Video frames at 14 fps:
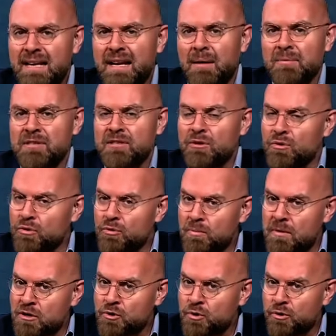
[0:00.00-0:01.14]
يلي عم بيصيروا
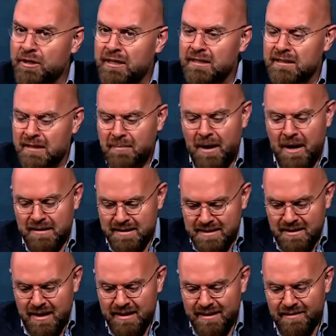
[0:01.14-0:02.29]
مشكورين طبعا
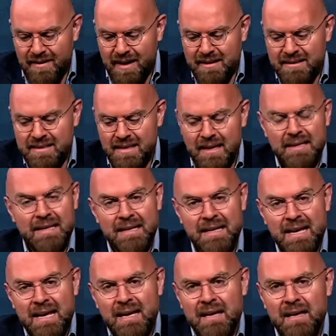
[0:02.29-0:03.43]
ستايل ايفنتس يلي
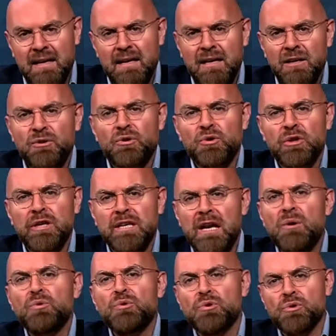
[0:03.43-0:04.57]
آه، قدروا
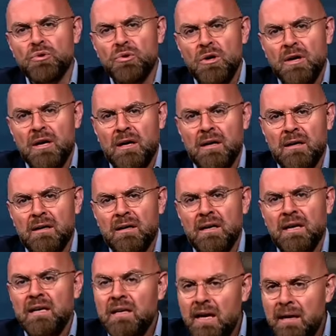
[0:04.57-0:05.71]
يلونوا آه،
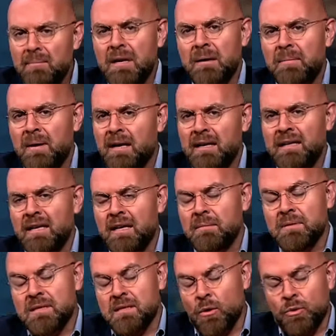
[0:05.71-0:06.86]
ايامنا بهالايام
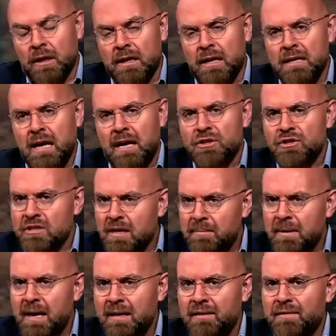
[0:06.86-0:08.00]
السوداء اللي نحن عايشينها
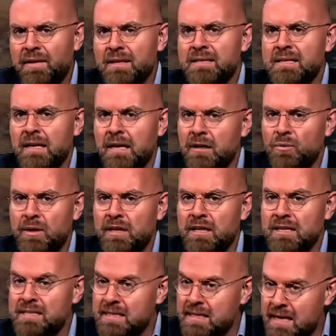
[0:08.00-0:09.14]
بهالايفنتس الحلوين
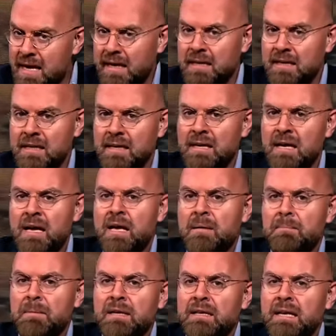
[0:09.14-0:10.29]
السياحيه
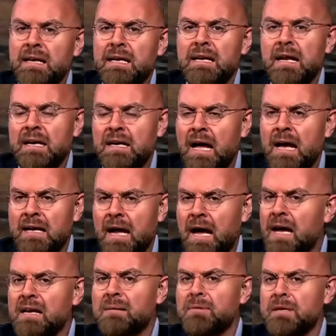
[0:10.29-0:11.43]
من كل انحاء
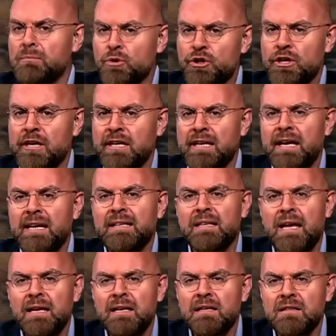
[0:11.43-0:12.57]
العالم المشاركات
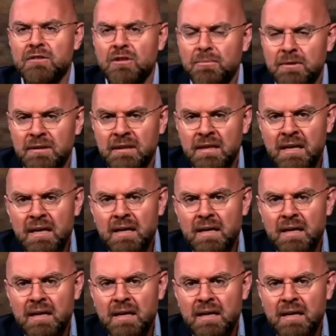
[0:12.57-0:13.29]
كانت ضمن